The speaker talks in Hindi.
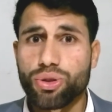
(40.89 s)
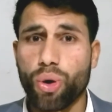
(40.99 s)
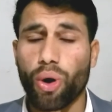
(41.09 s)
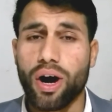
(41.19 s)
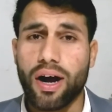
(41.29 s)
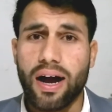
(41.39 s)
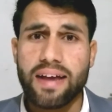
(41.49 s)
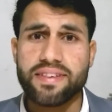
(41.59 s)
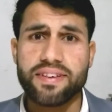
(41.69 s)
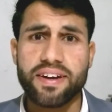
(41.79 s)
तो
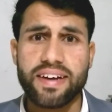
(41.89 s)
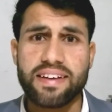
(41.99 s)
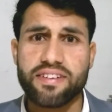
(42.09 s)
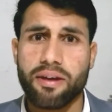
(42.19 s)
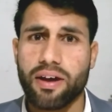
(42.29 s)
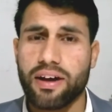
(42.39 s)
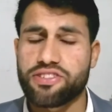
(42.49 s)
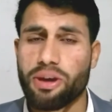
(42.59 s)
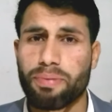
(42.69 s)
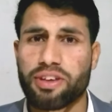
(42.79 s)
आईसीसी टेस्ट
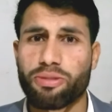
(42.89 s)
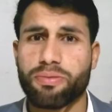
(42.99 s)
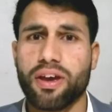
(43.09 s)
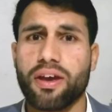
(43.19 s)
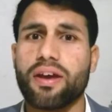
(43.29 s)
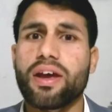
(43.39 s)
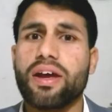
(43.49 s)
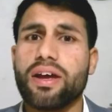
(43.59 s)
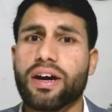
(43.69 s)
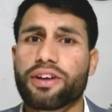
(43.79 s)
चैंपियनशिप
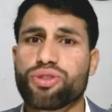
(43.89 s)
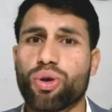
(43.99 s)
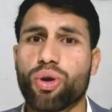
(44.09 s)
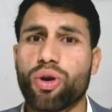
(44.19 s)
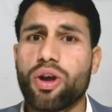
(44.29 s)
के जो